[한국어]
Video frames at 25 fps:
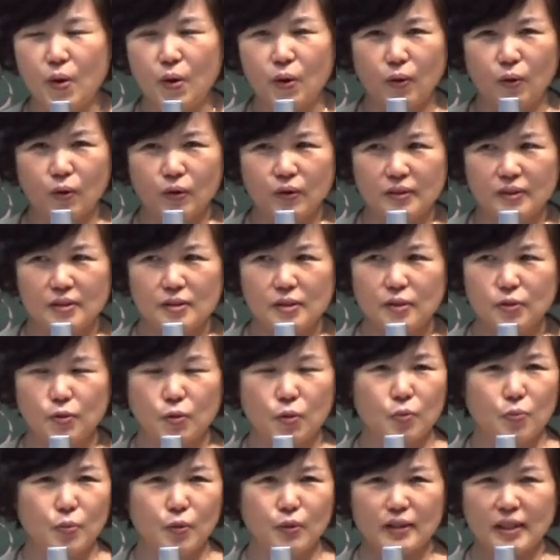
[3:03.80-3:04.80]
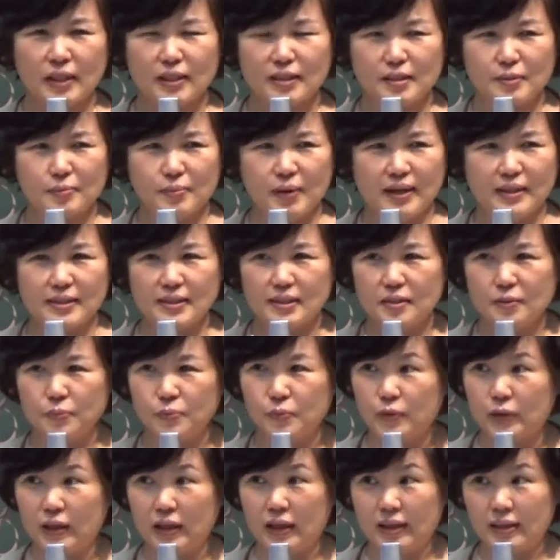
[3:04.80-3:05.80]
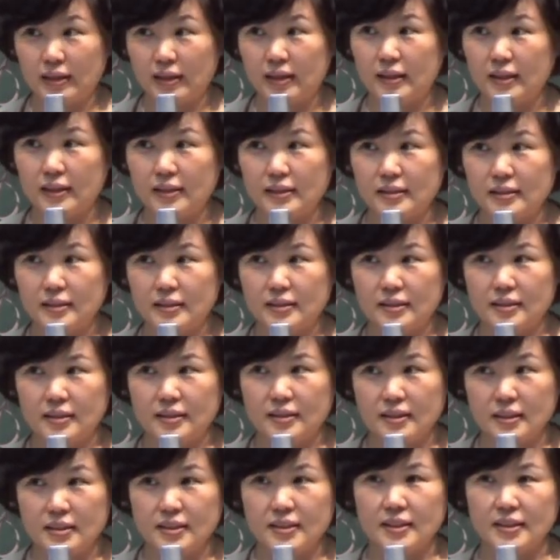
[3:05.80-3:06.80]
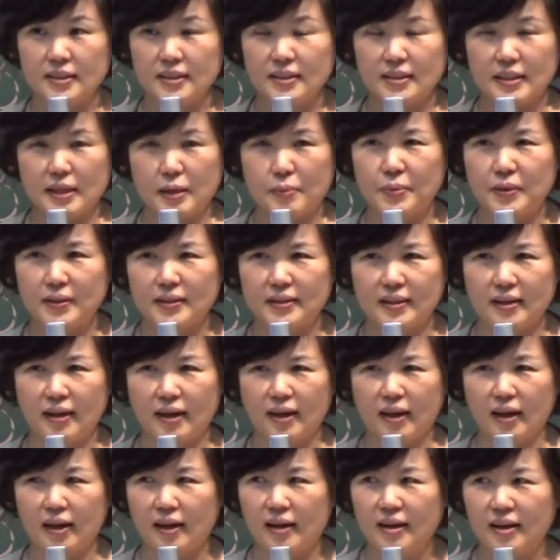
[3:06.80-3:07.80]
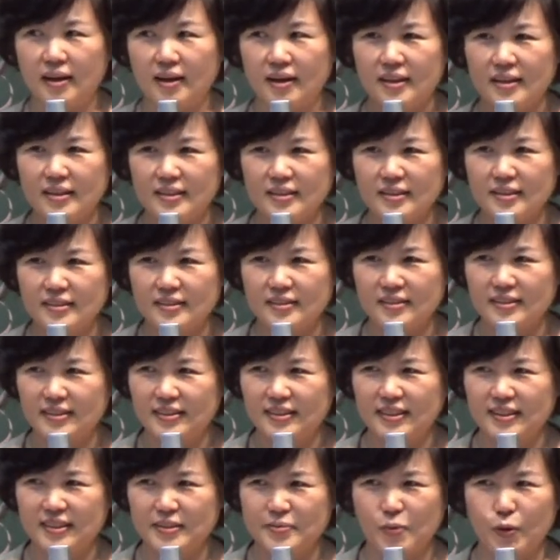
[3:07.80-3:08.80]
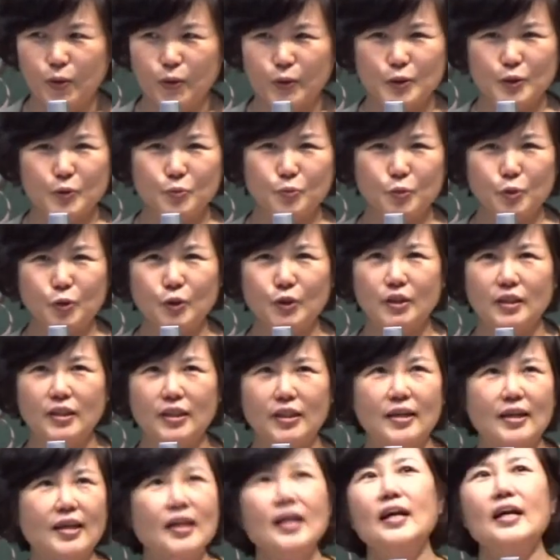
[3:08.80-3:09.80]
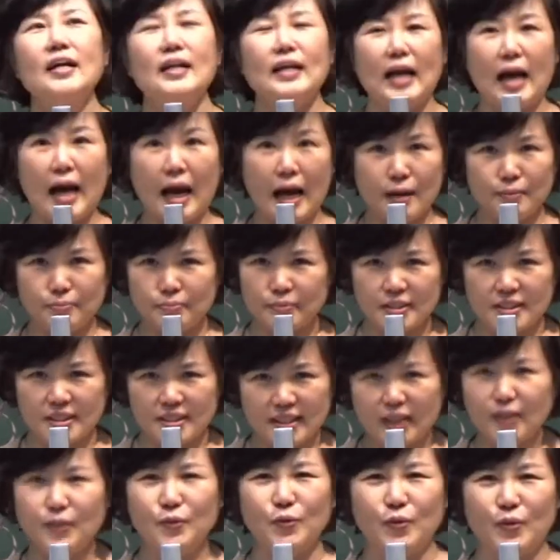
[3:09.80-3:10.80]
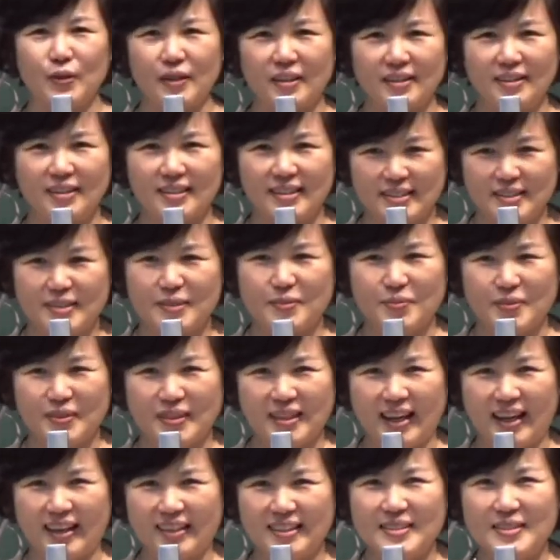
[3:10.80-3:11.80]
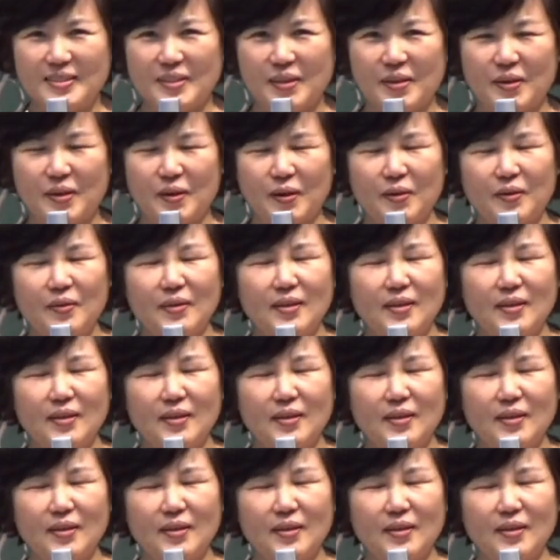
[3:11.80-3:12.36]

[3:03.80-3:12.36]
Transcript: 오늘 또 목사님 말씀 아까 10시 예배 때 오신 분들이 깜짝 놀란 게 있습니다. 그래서